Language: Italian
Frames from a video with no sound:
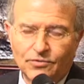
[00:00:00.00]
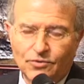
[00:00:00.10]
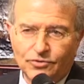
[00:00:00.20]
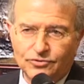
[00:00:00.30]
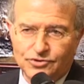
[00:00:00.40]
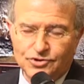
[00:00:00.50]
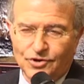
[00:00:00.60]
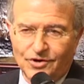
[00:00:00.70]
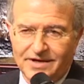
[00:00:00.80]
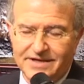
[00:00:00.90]
Un conto
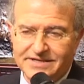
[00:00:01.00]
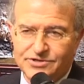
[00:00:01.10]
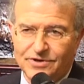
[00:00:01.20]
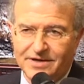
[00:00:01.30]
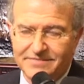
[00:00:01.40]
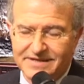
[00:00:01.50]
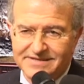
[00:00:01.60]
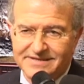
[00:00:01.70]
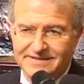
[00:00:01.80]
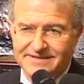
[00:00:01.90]
sono le elezioni
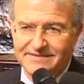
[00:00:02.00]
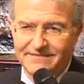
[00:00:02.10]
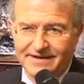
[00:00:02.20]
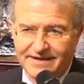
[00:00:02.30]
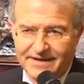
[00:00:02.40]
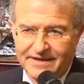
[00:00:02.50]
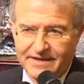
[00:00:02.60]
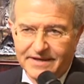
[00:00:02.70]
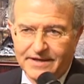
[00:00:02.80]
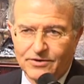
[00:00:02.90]
amministrative
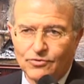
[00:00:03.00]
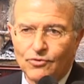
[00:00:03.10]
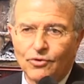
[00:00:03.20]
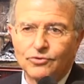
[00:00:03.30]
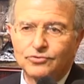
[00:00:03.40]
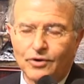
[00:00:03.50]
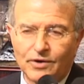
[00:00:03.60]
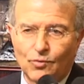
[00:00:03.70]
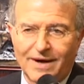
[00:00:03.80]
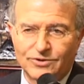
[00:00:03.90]
e un conto è
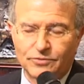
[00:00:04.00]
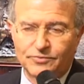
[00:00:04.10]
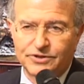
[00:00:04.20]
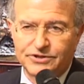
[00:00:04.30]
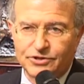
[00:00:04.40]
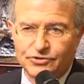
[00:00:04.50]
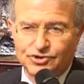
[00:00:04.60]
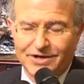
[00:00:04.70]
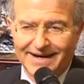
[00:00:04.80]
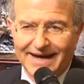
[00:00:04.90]
il quadro politico
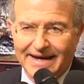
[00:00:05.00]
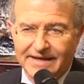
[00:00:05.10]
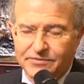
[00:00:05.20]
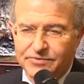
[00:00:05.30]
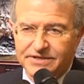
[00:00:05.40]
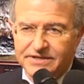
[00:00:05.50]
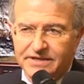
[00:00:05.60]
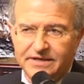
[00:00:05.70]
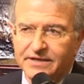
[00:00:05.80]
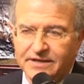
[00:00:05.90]
generale,
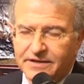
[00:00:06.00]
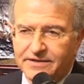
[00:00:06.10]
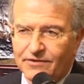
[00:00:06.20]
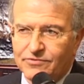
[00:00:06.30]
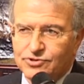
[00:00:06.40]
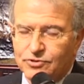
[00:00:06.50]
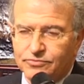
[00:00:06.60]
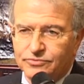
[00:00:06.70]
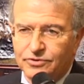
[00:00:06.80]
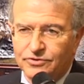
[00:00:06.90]
quindi da questo
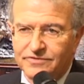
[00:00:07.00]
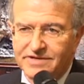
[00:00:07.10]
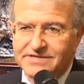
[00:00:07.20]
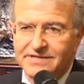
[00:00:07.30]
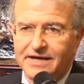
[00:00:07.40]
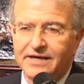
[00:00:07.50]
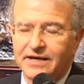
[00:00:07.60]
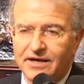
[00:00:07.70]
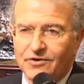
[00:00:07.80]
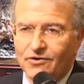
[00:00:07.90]
punto di vista
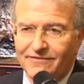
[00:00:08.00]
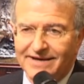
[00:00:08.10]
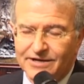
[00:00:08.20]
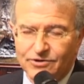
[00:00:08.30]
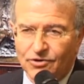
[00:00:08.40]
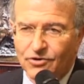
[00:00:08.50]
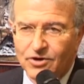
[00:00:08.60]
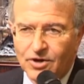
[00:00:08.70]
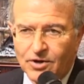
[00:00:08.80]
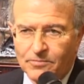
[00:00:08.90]
il
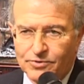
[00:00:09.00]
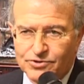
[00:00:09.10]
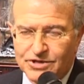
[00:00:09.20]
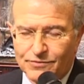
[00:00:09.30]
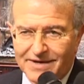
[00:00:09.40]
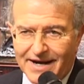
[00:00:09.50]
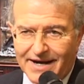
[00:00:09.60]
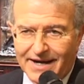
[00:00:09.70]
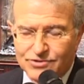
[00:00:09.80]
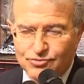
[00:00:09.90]
governo proseguirà
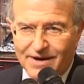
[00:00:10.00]
nella